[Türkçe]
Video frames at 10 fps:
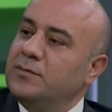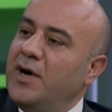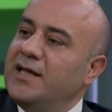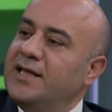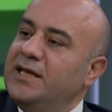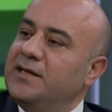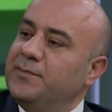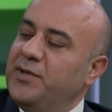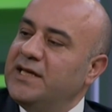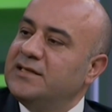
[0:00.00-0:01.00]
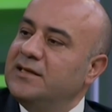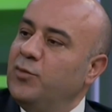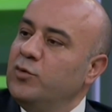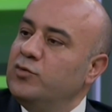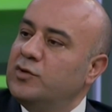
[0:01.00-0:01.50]
madeni piyasada
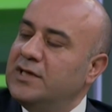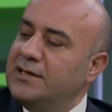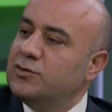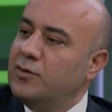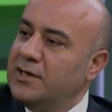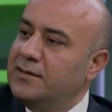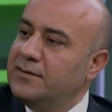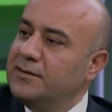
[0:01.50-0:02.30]
bulunduktan sonra